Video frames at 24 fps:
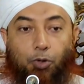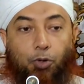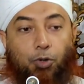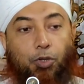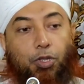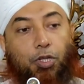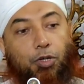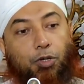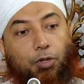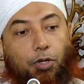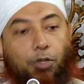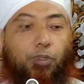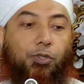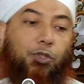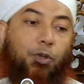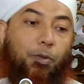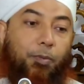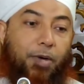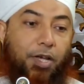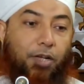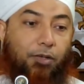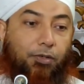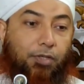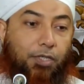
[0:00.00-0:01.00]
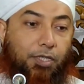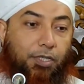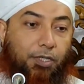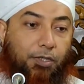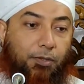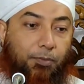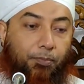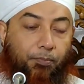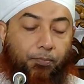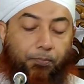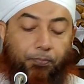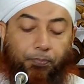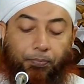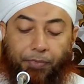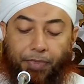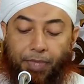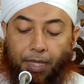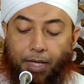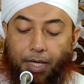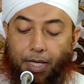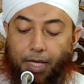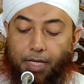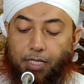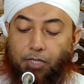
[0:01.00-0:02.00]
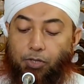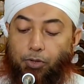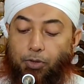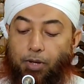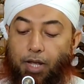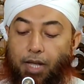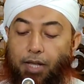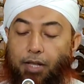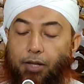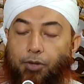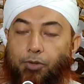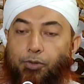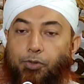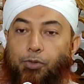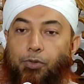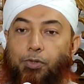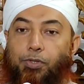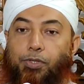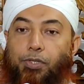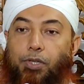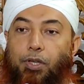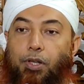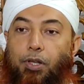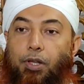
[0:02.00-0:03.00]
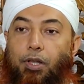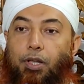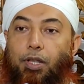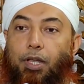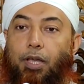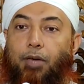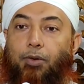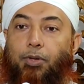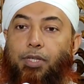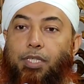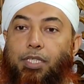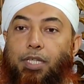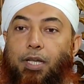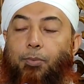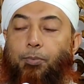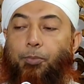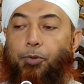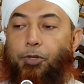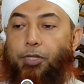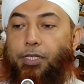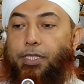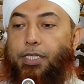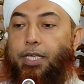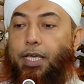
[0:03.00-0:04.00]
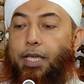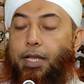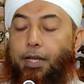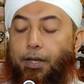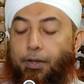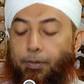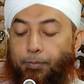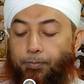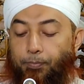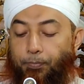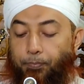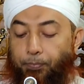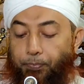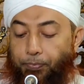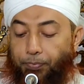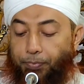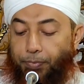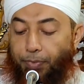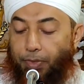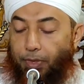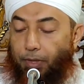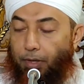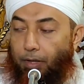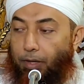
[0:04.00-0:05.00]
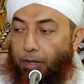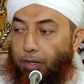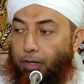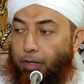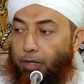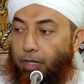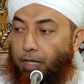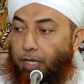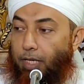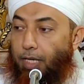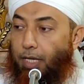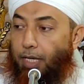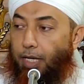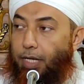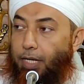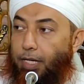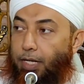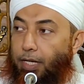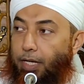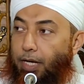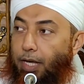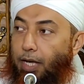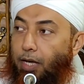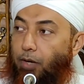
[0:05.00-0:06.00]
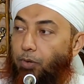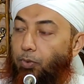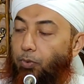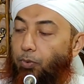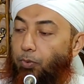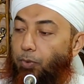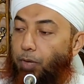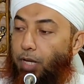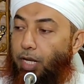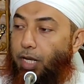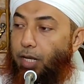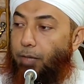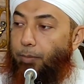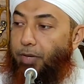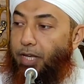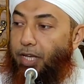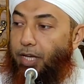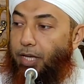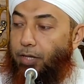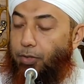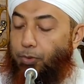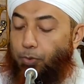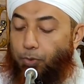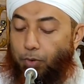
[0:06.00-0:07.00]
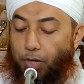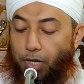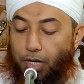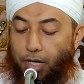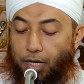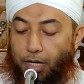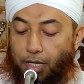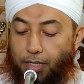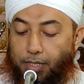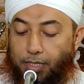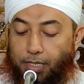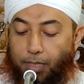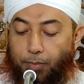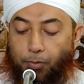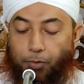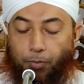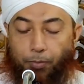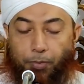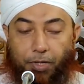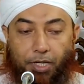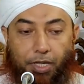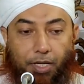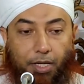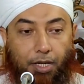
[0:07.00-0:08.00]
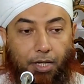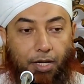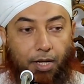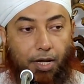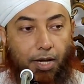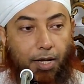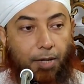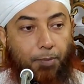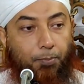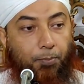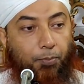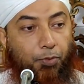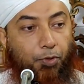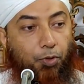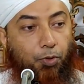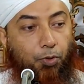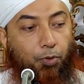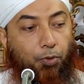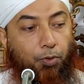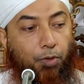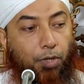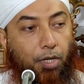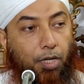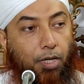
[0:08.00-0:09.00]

ক্ষতিগ্রস্ত মানুষ এই জন্য আল্লাহ রসুল সাল্লাহ সাল্লাম বলছেন ইউহাসাবু বিহিল আব্দু